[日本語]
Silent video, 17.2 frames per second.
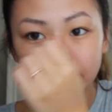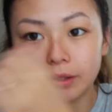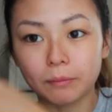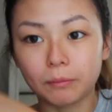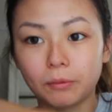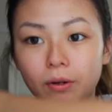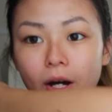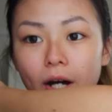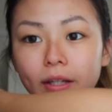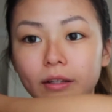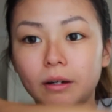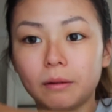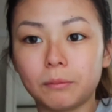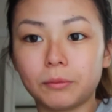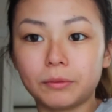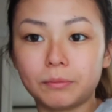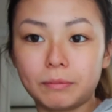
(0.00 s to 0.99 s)
でも肌
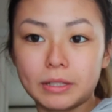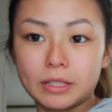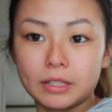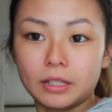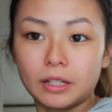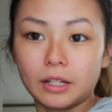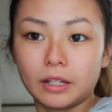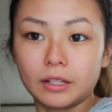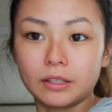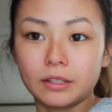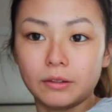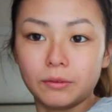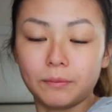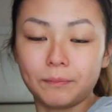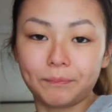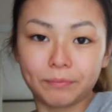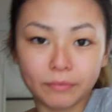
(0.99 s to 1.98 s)
はもうめっちゃ日焼けしてる